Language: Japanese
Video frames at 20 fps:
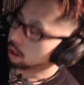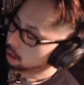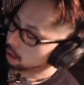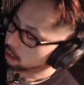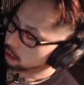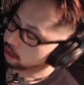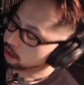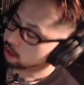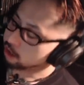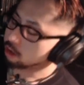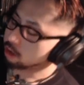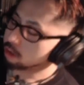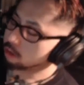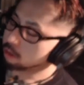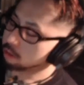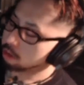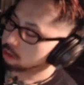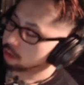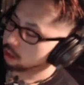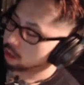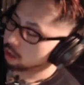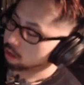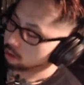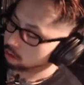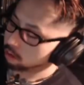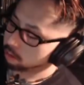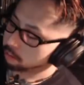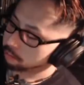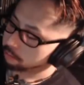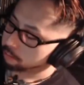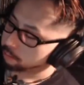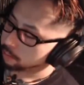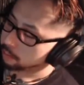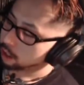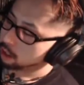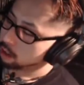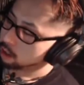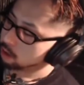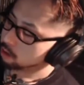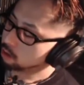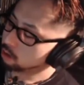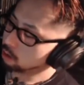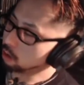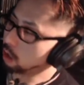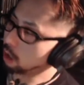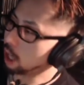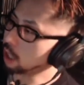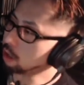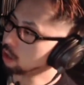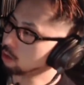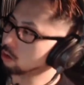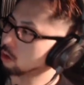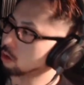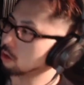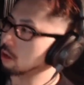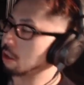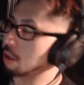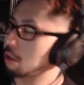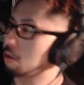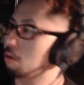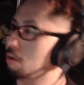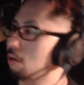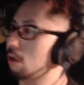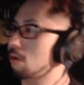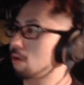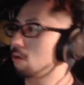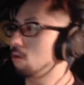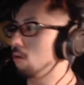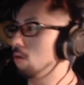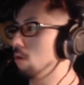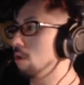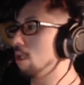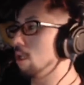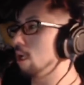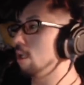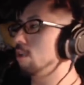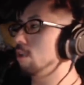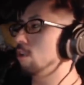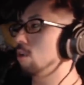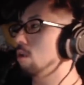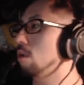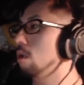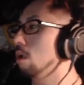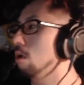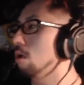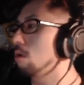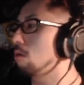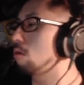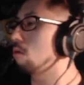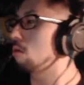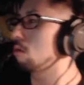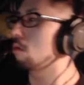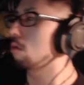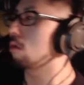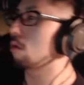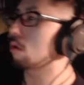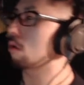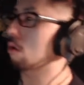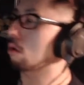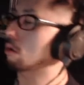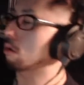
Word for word: て話だと思うんだけど、その後の作業がすごい大事な気がするんだよね。